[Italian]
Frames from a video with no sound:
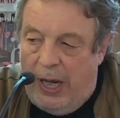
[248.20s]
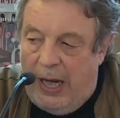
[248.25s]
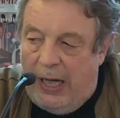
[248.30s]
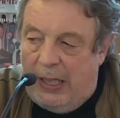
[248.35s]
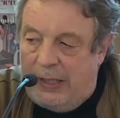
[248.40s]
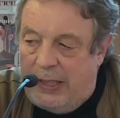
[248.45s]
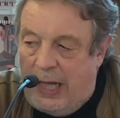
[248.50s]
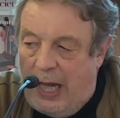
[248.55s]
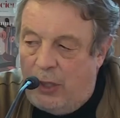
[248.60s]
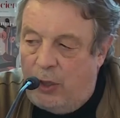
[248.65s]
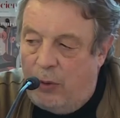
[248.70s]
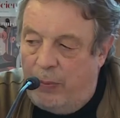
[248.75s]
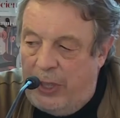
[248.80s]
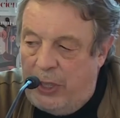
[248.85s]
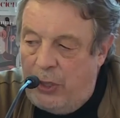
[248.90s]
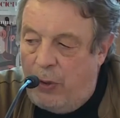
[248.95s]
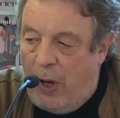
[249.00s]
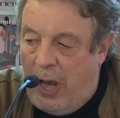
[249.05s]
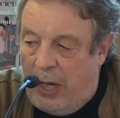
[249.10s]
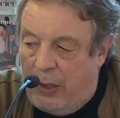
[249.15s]
e il saldo
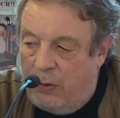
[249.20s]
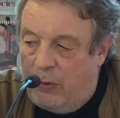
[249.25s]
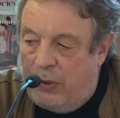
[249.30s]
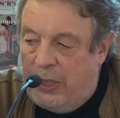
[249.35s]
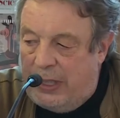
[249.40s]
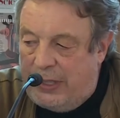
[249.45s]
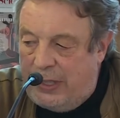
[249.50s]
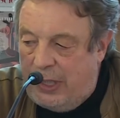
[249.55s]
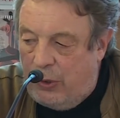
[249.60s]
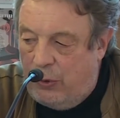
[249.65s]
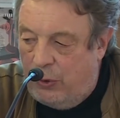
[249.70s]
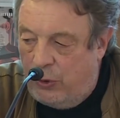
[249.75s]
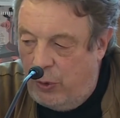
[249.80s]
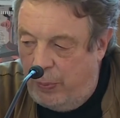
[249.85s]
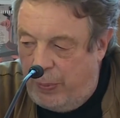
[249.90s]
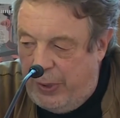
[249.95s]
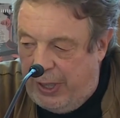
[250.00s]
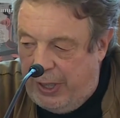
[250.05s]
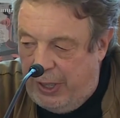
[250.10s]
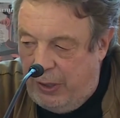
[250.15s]
medio anno nel secondo
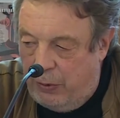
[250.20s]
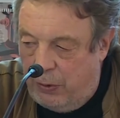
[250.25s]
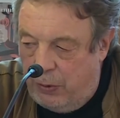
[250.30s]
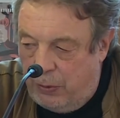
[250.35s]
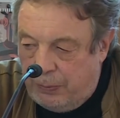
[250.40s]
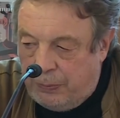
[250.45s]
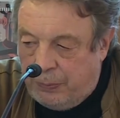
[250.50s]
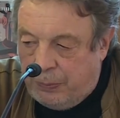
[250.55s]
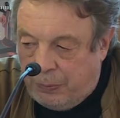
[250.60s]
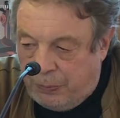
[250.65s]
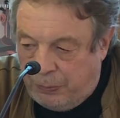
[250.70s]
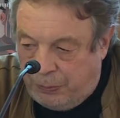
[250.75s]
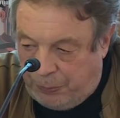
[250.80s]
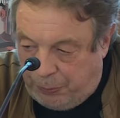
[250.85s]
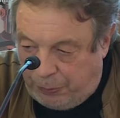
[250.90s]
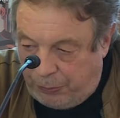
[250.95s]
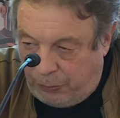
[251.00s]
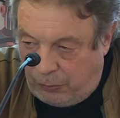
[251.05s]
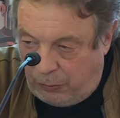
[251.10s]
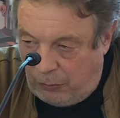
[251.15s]
periodo.
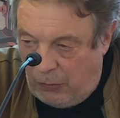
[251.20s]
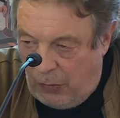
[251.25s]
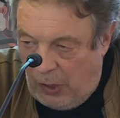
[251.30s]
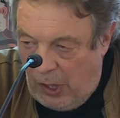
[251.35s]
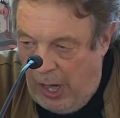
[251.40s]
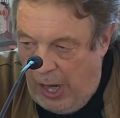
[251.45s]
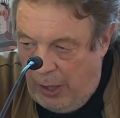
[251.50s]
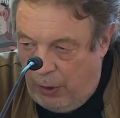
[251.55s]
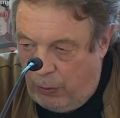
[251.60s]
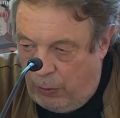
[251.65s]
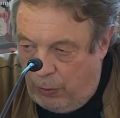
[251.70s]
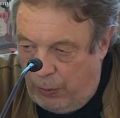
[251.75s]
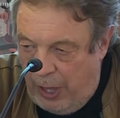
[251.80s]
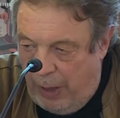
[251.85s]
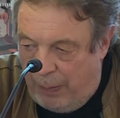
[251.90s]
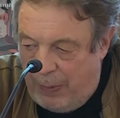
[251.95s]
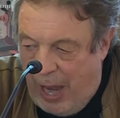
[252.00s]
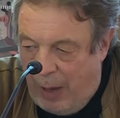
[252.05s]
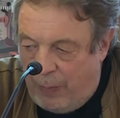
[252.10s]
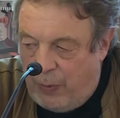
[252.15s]
Ecco, qui
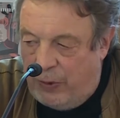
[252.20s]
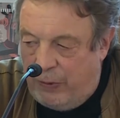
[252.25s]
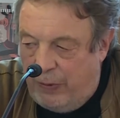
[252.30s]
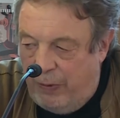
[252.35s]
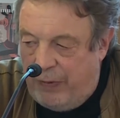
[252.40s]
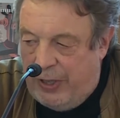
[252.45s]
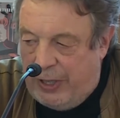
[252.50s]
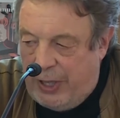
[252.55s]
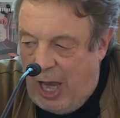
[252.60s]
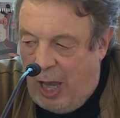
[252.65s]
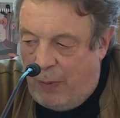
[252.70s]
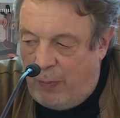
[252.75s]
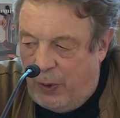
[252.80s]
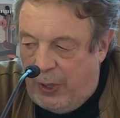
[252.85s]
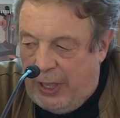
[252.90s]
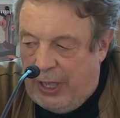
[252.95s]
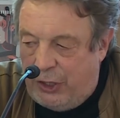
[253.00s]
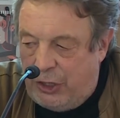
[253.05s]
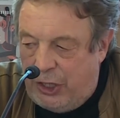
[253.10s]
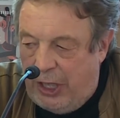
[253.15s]
abbiamo, vediamo
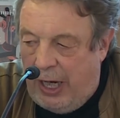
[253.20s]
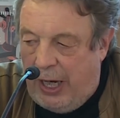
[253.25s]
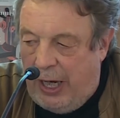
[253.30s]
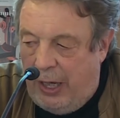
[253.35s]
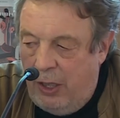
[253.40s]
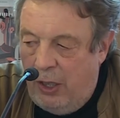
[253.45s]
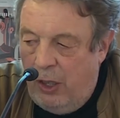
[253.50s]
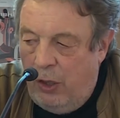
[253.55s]
che c'è